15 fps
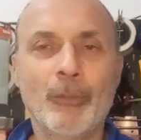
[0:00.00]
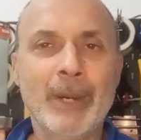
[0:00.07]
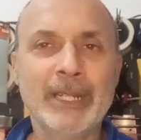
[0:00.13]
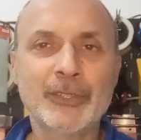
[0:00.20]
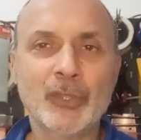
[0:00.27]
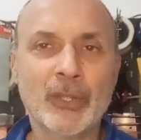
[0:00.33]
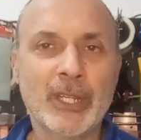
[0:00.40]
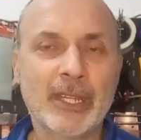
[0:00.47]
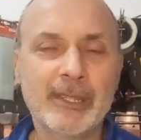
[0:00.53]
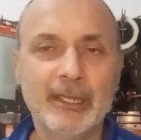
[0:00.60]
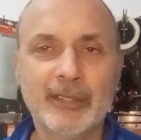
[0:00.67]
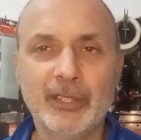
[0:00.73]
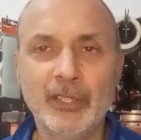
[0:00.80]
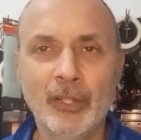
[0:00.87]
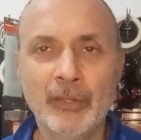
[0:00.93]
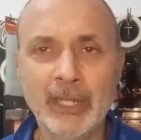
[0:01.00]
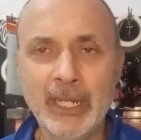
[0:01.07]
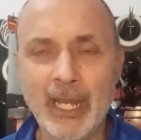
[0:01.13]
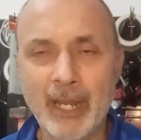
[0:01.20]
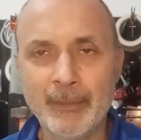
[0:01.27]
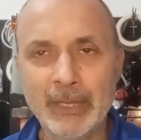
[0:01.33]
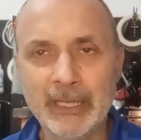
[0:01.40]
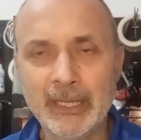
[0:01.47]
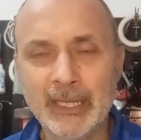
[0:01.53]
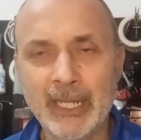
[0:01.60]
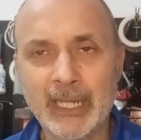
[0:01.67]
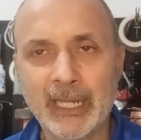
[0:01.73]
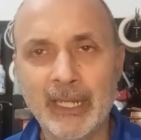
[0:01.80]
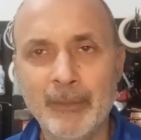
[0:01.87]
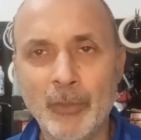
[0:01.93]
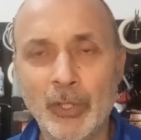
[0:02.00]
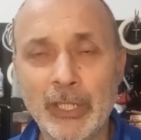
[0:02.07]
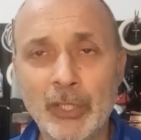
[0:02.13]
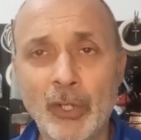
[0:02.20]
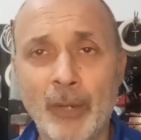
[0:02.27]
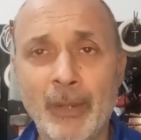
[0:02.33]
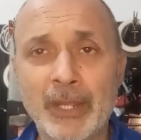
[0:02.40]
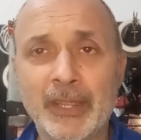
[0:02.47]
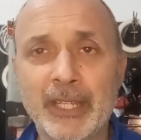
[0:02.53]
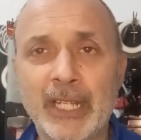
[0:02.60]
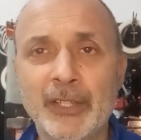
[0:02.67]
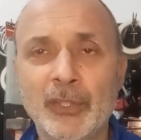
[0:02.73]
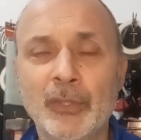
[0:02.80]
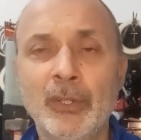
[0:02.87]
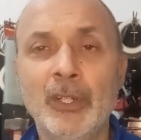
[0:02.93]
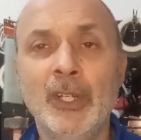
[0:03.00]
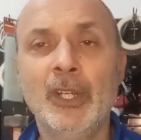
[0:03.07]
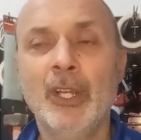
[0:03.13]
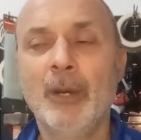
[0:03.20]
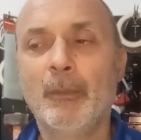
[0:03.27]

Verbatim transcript: tomando decisiones a medida que hemos ido avanzando